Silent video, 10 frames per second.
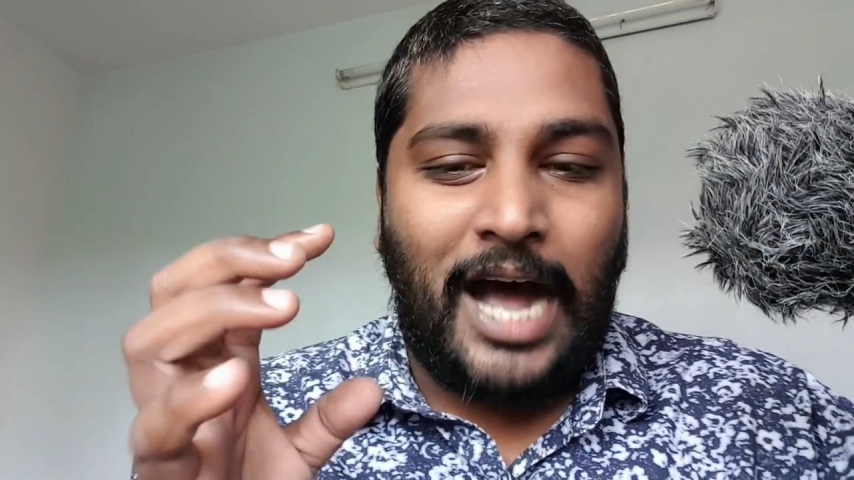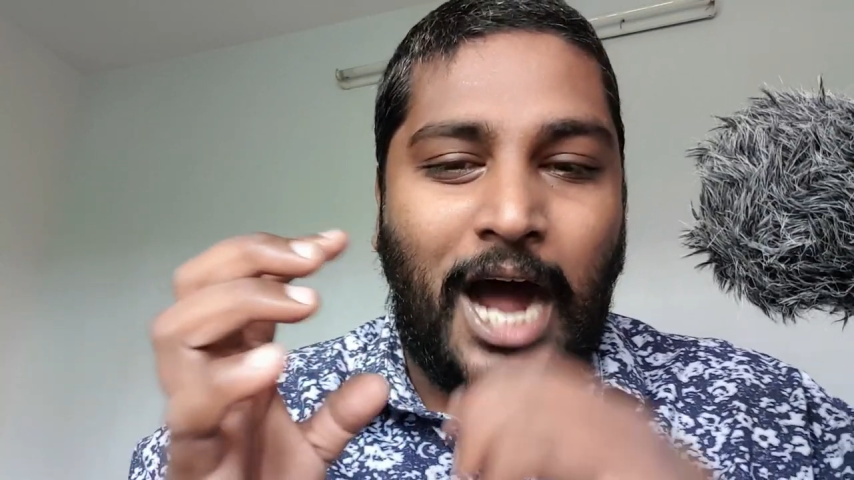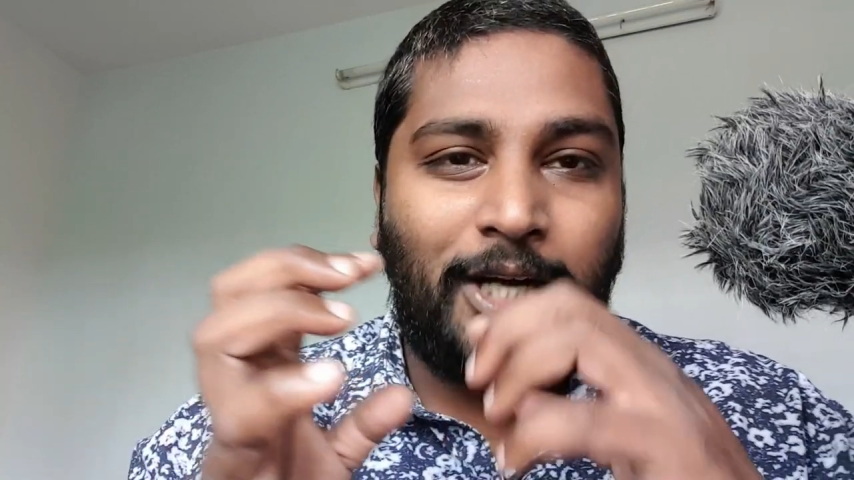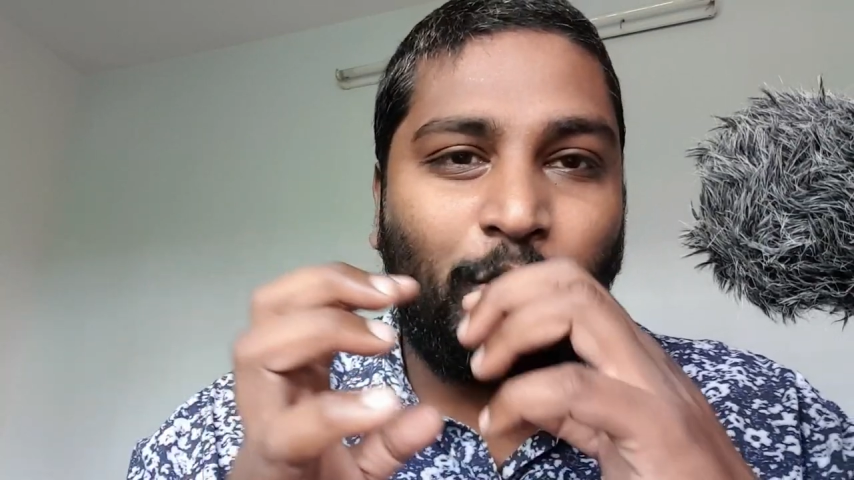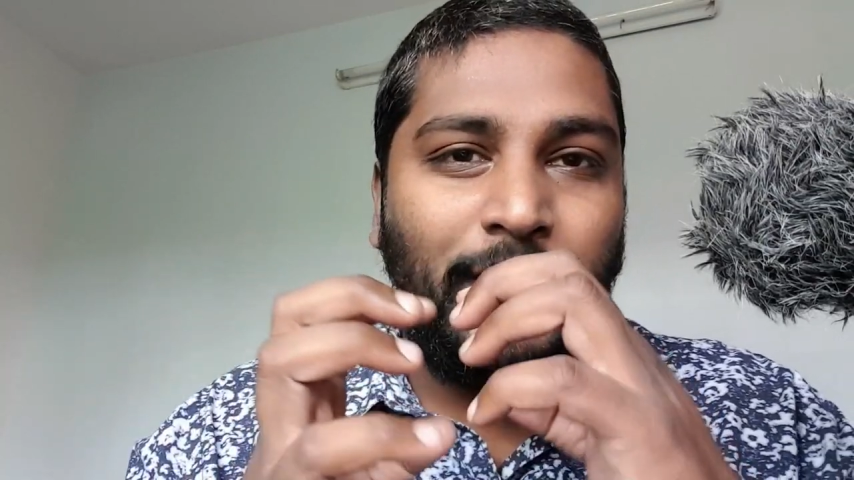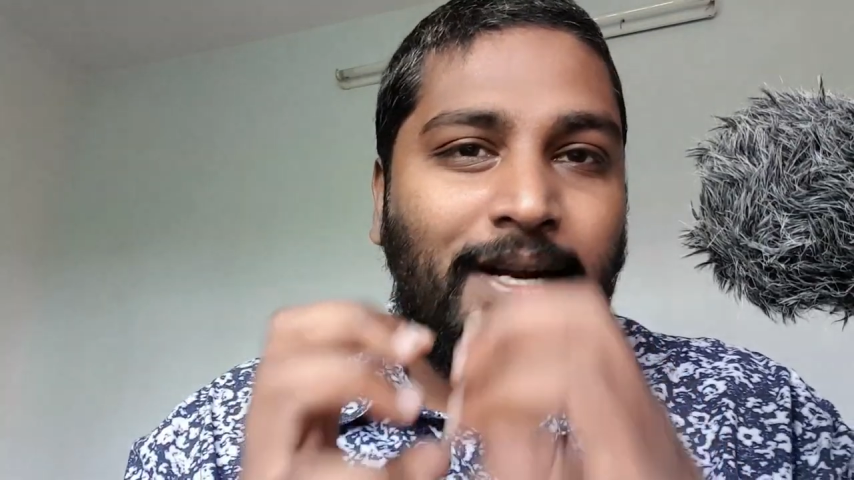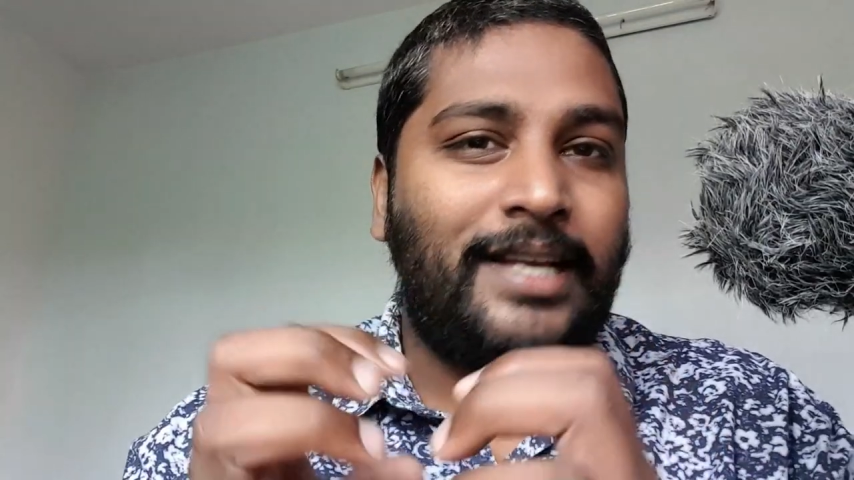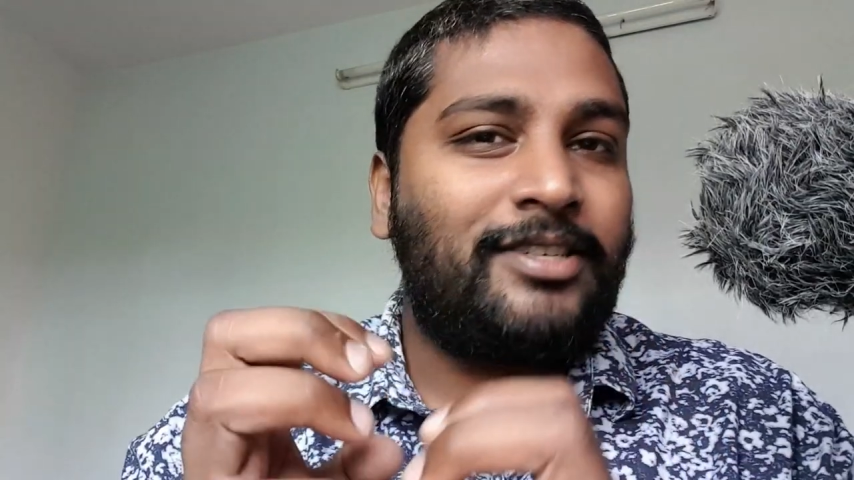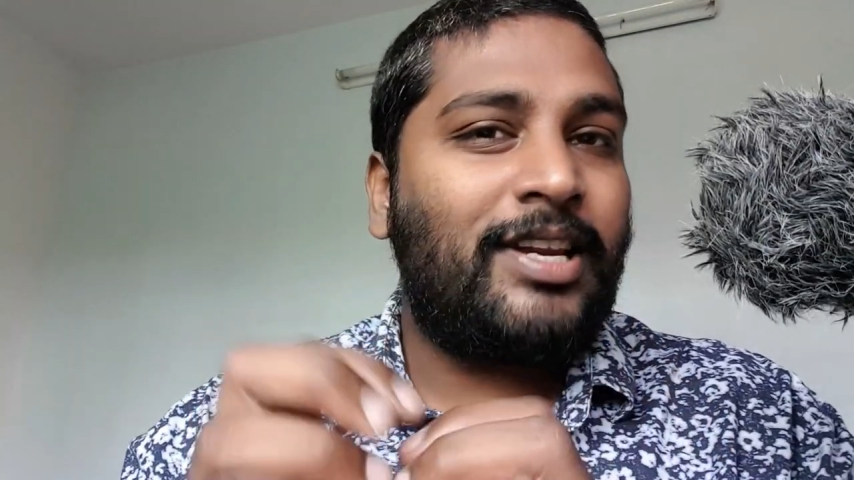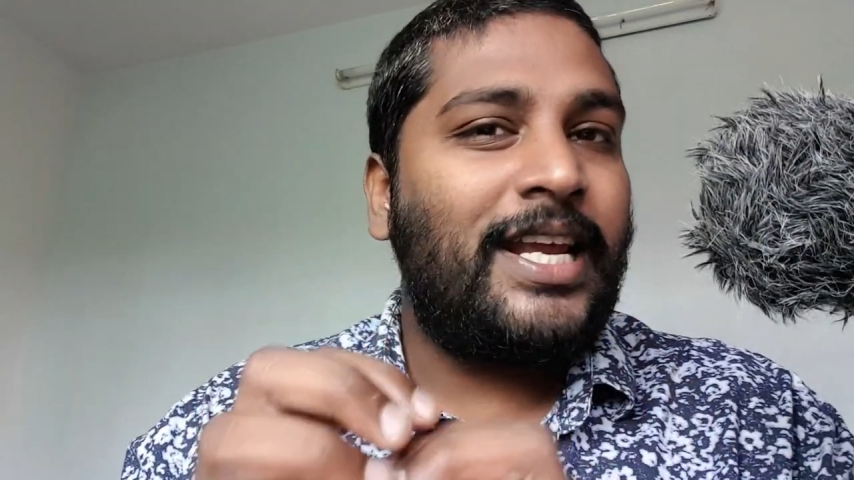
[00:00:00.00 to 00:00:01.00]
ఆటో
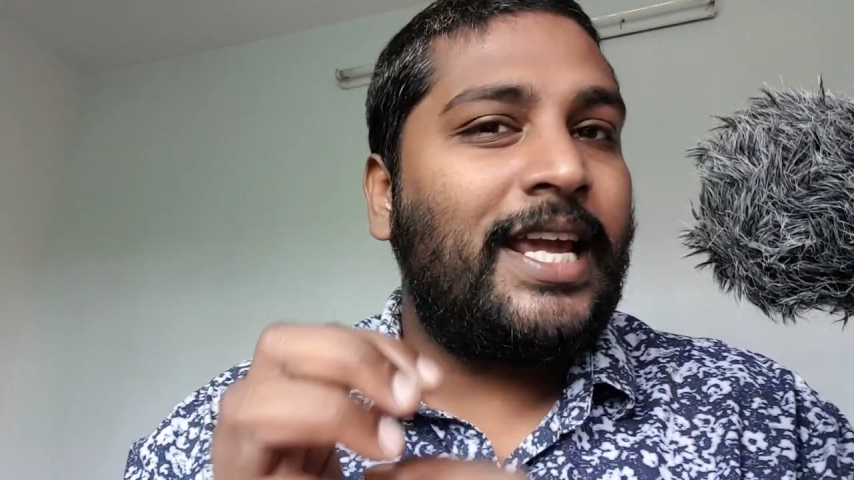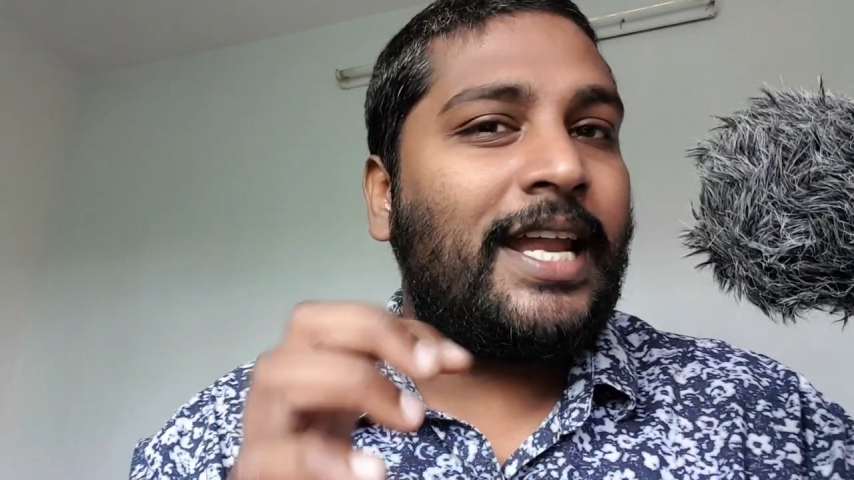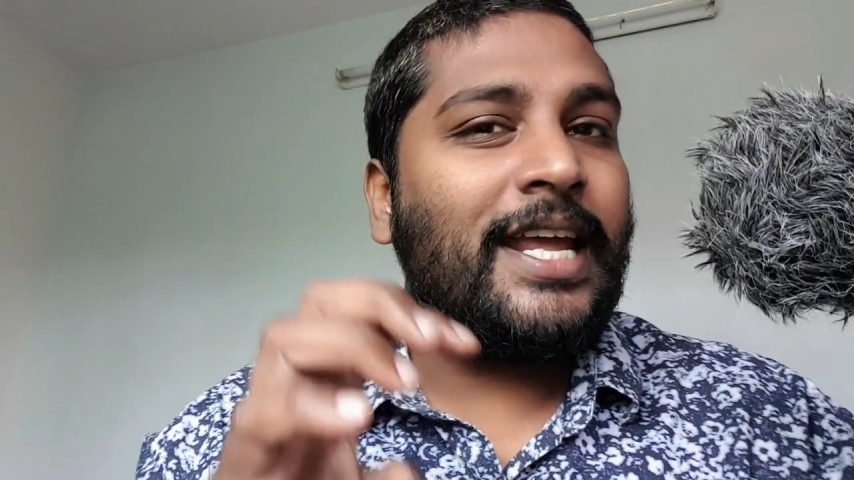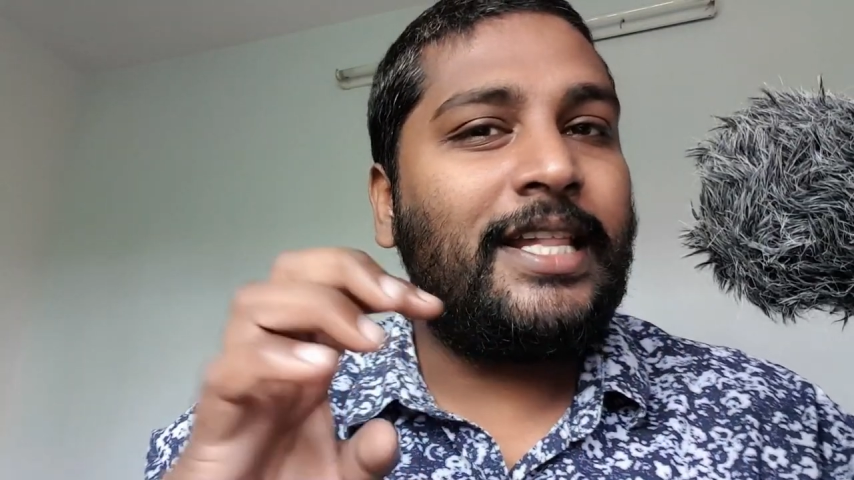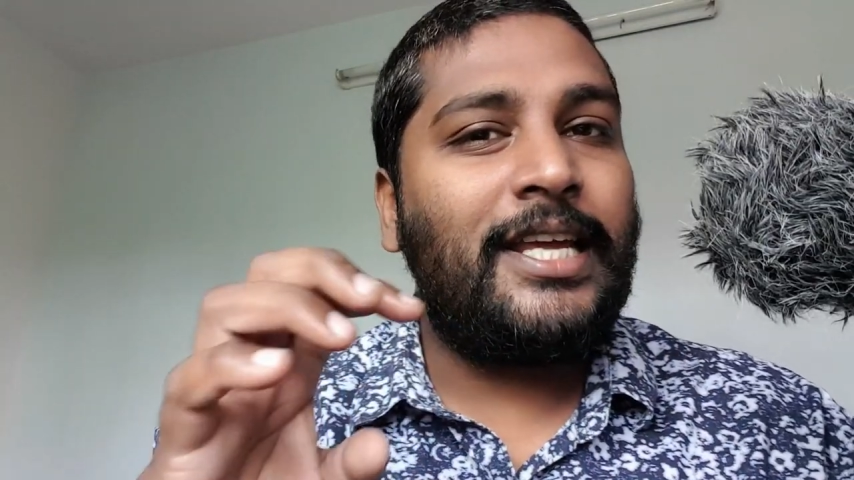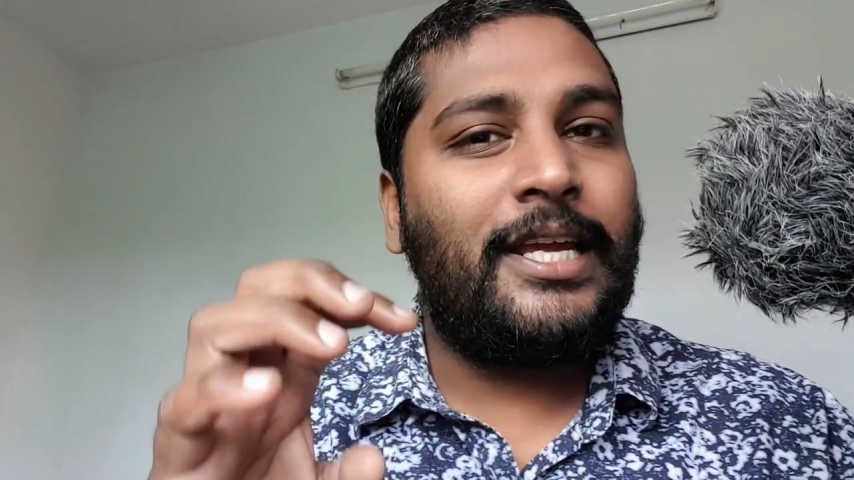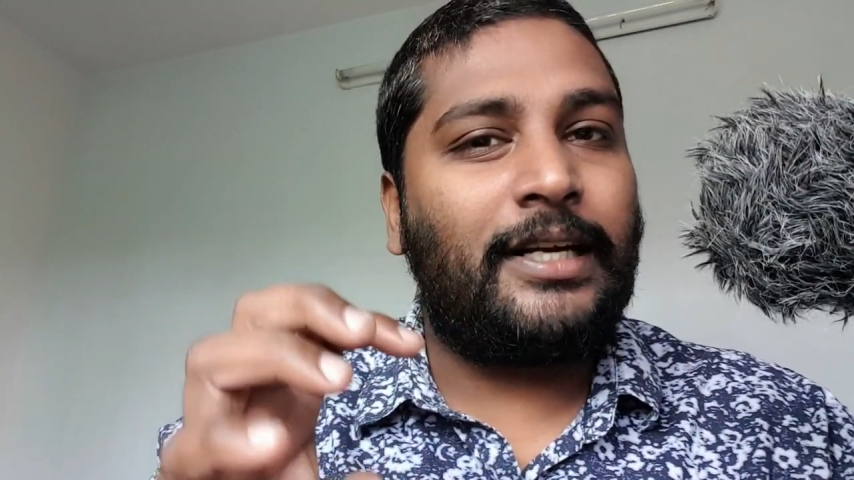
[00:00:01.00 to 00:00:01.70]
ఇండస్ట్రీ అనేది